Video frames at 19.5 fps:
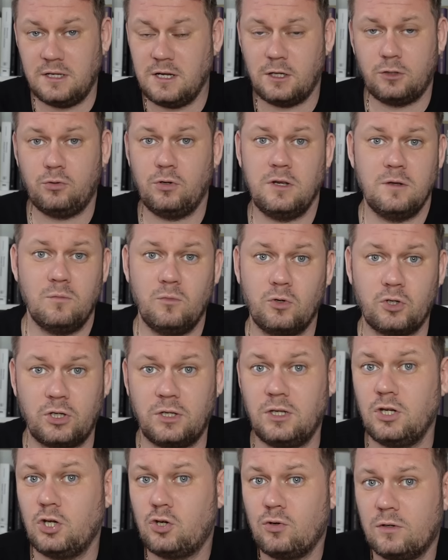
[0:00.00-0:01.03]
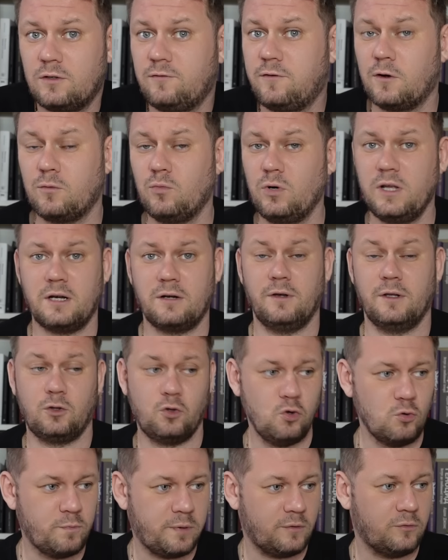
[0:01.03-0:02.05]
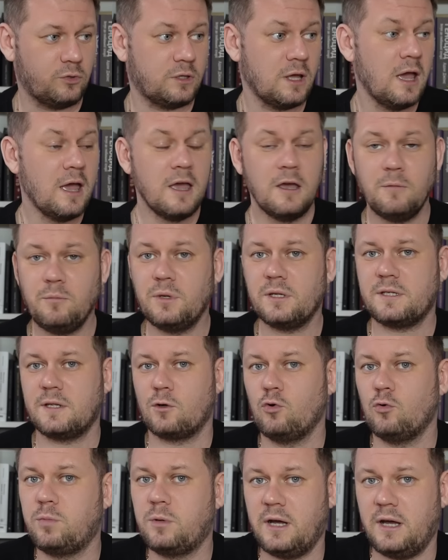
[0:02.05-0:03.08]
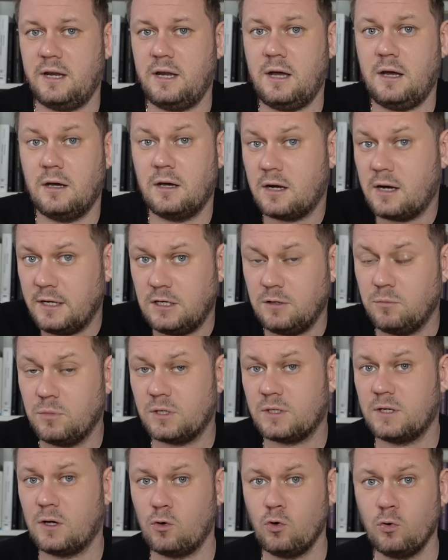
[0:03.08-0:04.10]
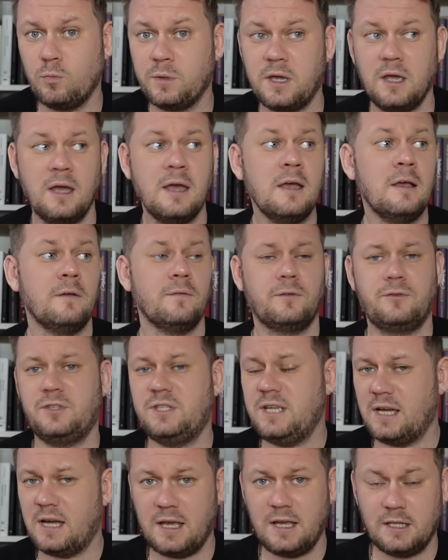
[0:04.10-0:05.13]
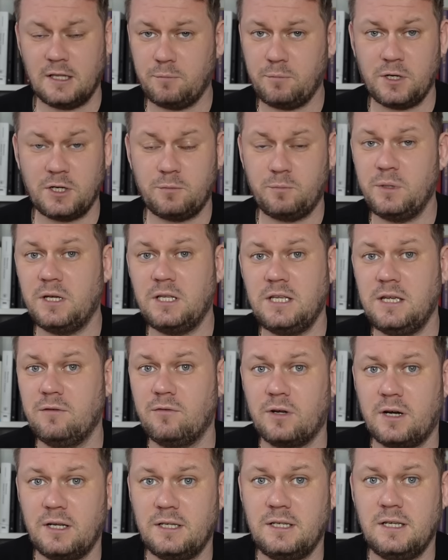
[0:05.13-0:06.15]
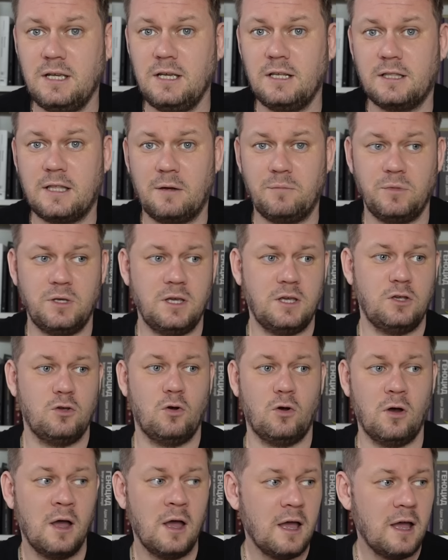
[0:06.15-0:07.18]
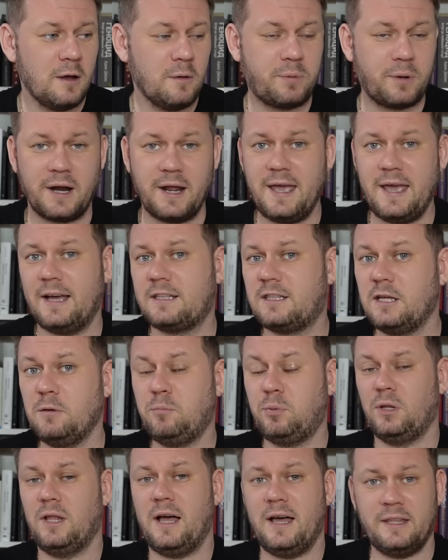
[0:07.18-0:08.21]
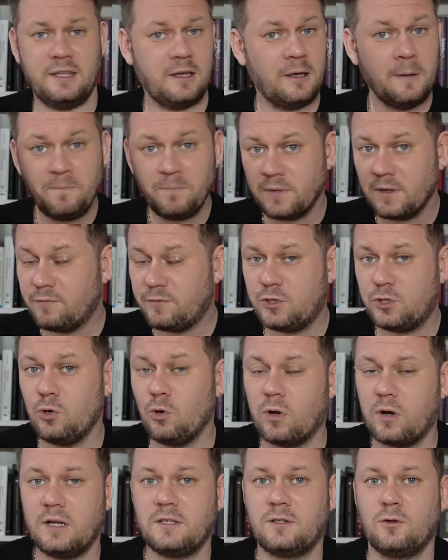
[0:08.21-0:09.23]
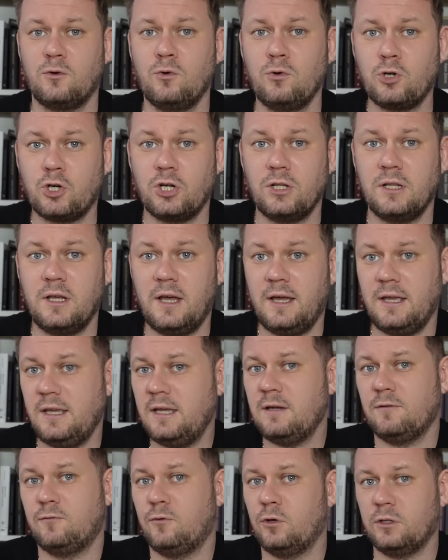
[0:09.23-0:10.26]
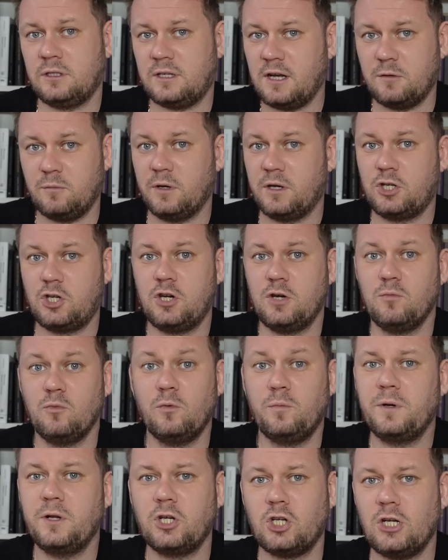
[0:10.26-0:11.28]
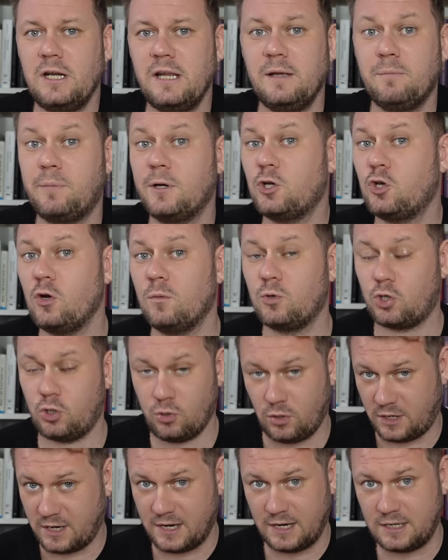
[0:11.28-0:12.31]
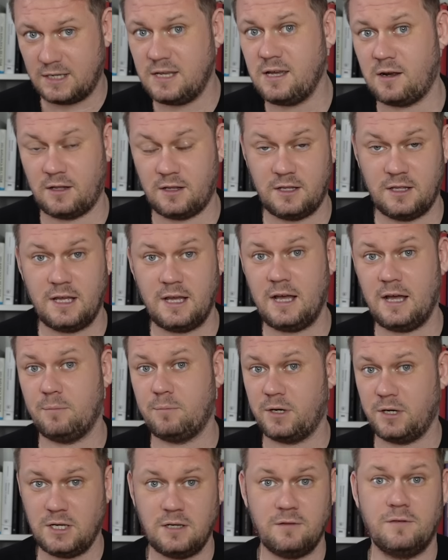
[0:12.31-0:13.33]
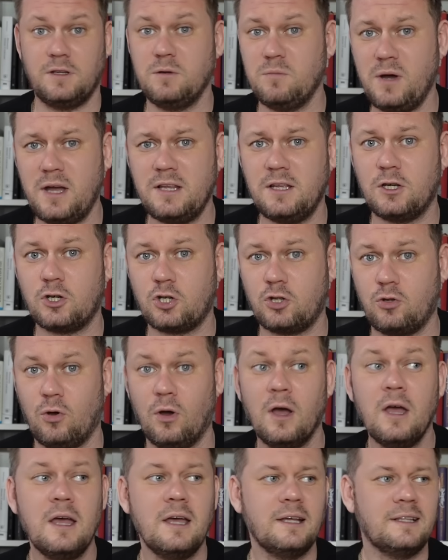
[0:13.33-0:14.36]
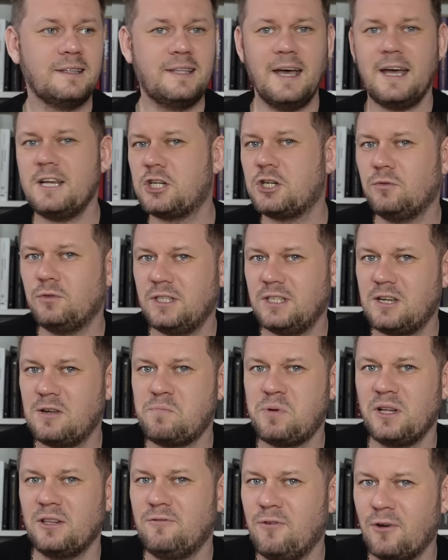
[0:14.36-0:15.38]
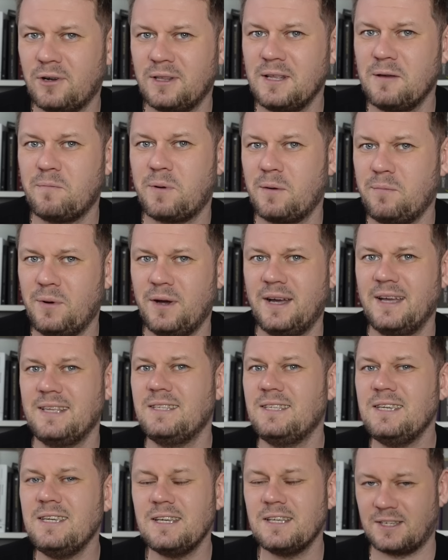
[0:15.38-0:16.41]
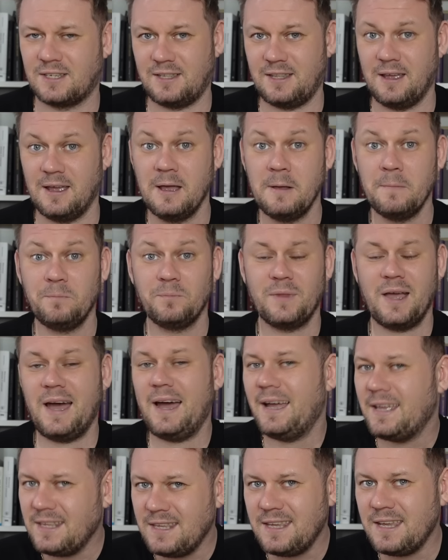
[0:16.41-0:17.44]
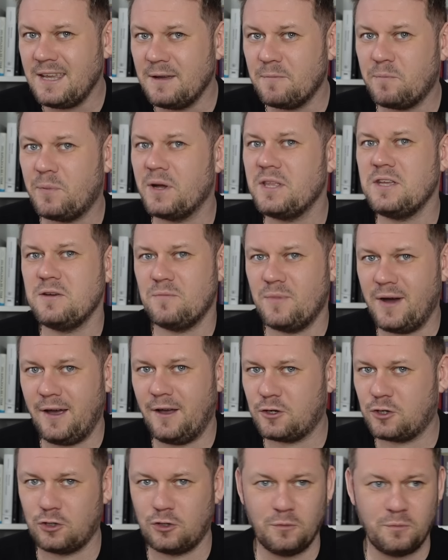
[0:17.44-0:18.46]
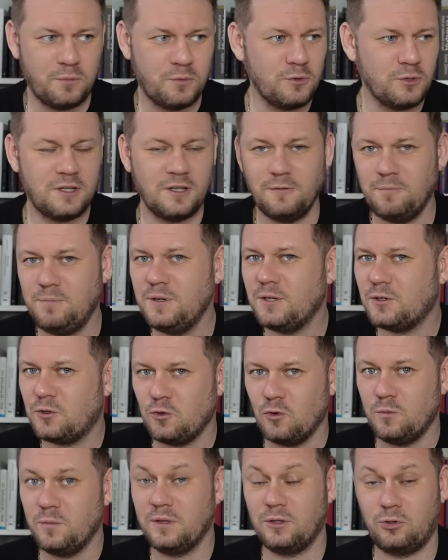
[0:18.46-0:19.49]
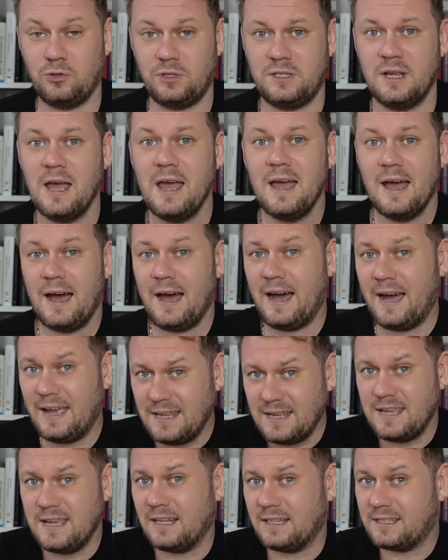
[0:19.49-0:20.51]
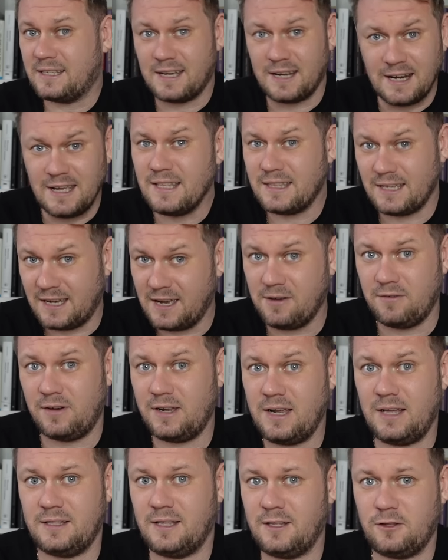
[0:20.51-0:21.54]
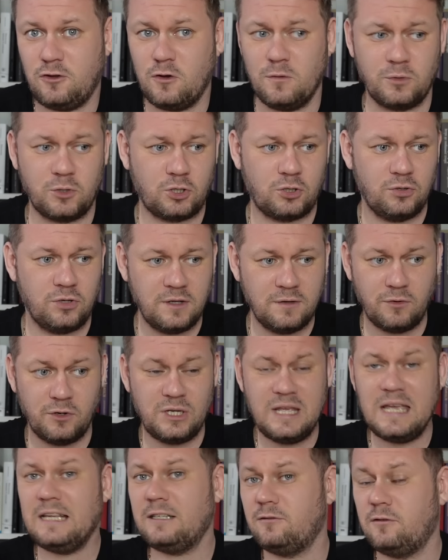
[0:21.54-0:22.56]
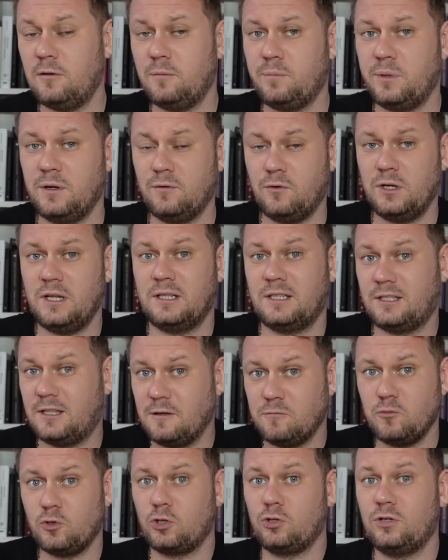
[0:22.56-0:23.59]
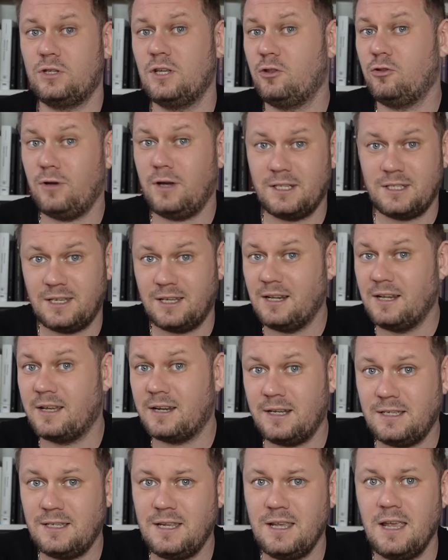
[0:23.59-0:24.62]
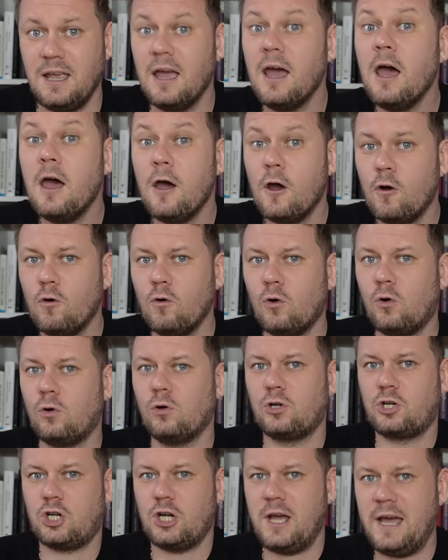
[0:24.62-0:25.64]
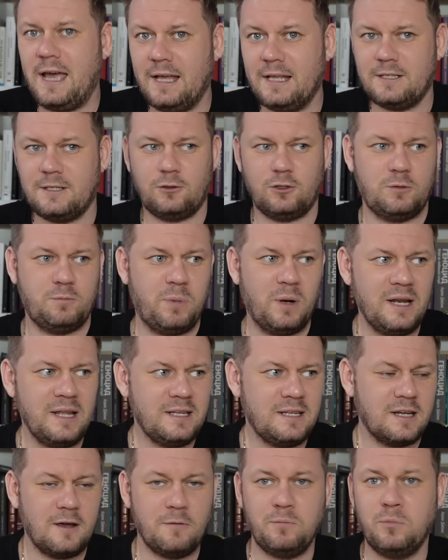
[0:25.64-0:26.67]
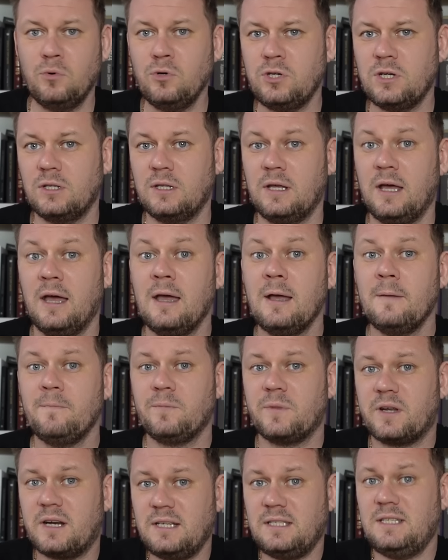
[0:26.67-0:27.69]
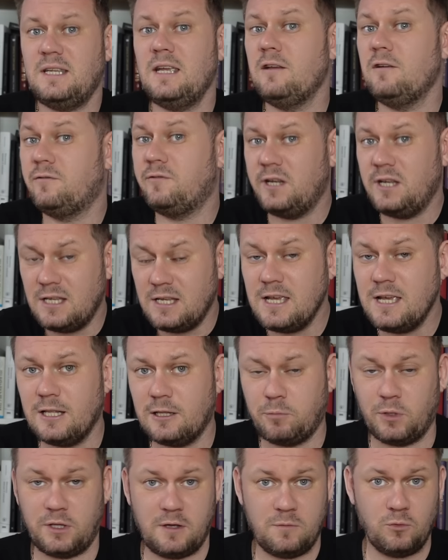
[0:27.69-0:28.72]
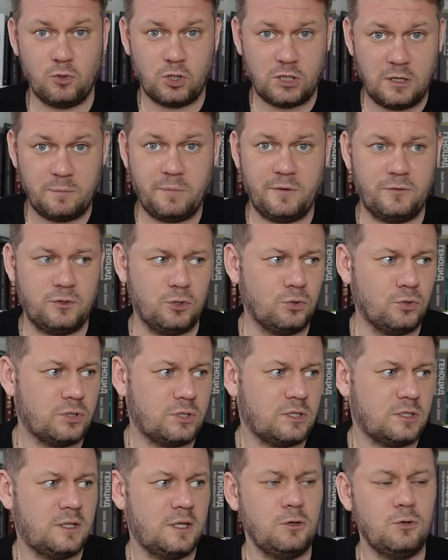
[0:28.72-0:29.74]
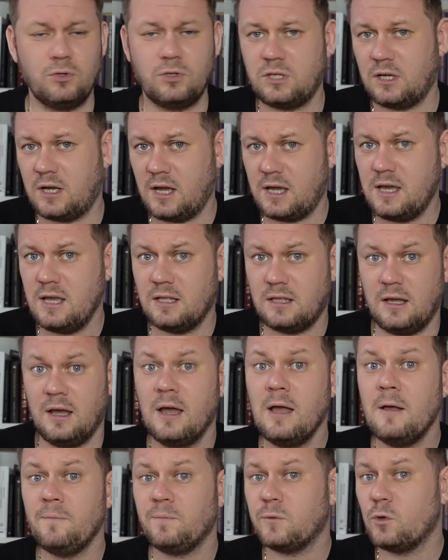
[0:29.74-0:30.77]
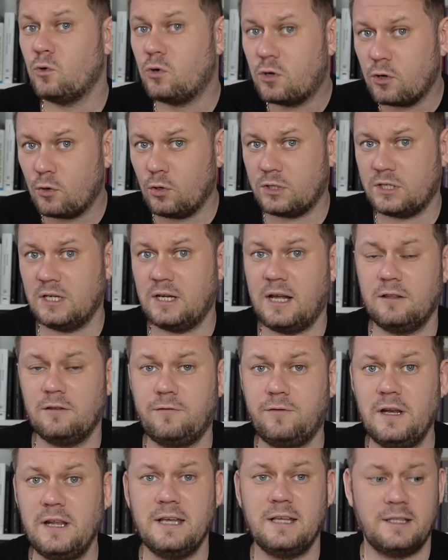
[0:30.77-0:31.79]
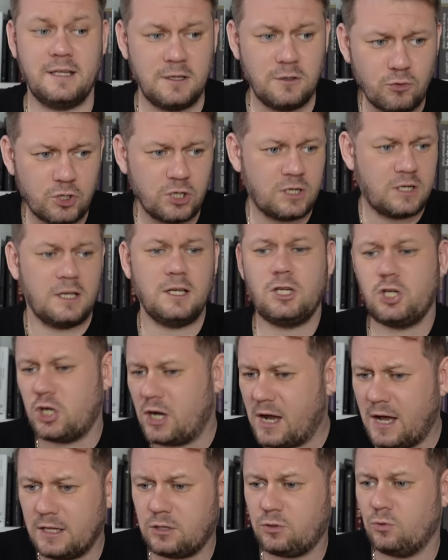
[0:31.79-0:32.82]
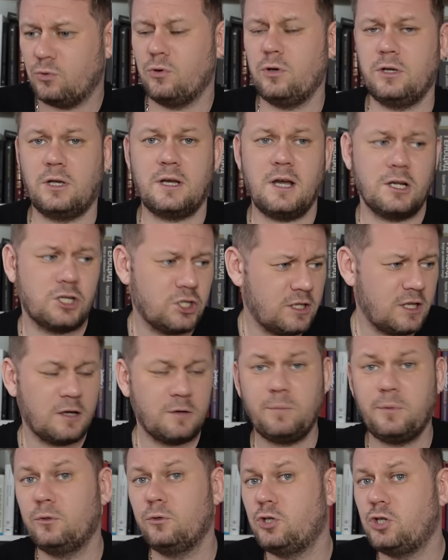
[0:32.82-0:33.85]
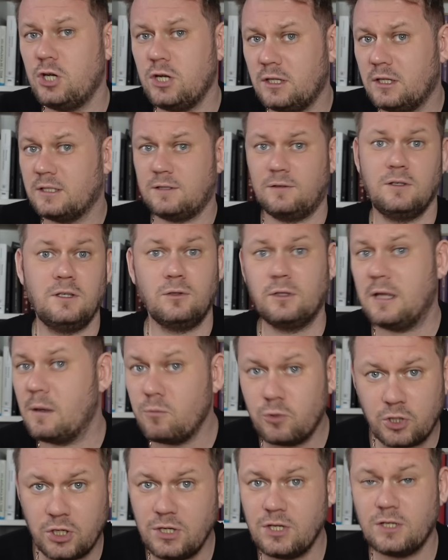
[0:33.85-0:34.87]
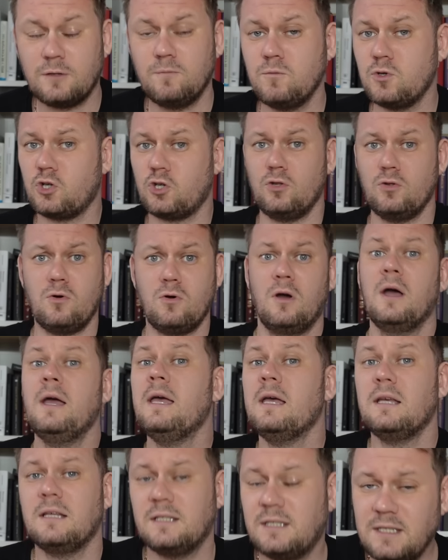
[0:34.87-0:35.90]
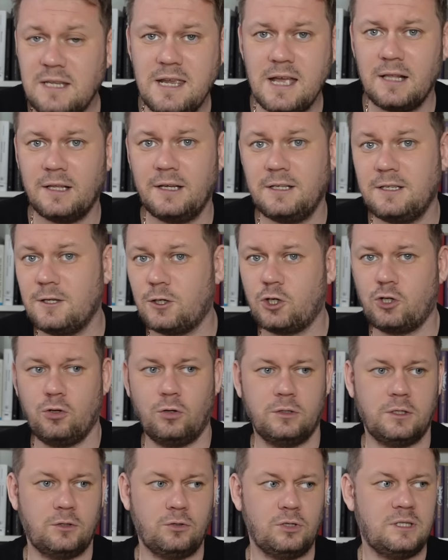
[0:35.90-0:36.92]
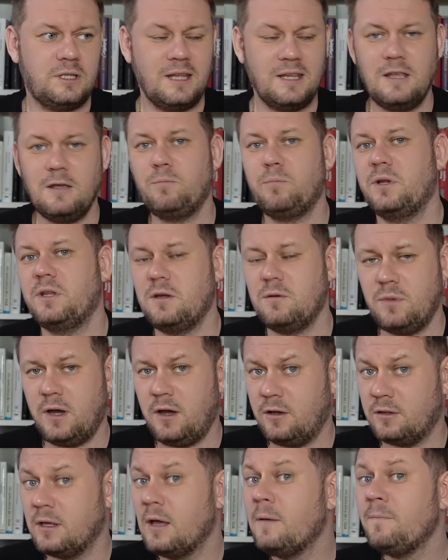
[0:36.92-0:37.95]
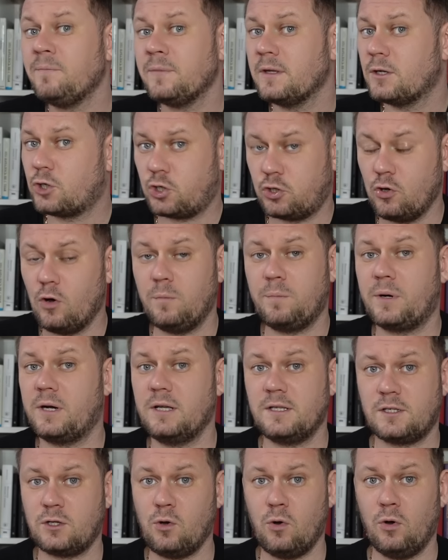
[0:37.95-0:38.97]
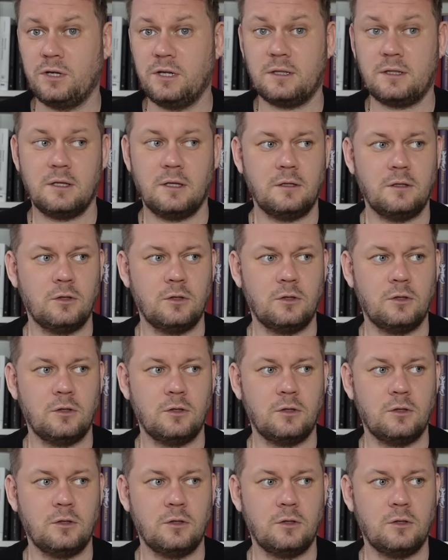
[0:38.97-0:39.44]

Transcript: никто не может ничего сформулировать, тупо вот мясорубка ради мясорубки, все какие-то перспективы России, там ее проекты, планы, все разрушено, и вот как бы к чему пришли. Причем, что характерно, да, обратите внимание, что даже вот эти придворные пропагандисты, они понимают, что Путин безумен. То есть, они открыто говорят о том, что его действия приводят к тому, что ситуация для России ухудшается. То есть, политика Путина России вредит, потому что повсюду создаются какие-то угрозы конфликта, они уже кричат, ой, как же так получилось, нам уже не смешно, сделайте что-то. То есть, они понимают, что происходит.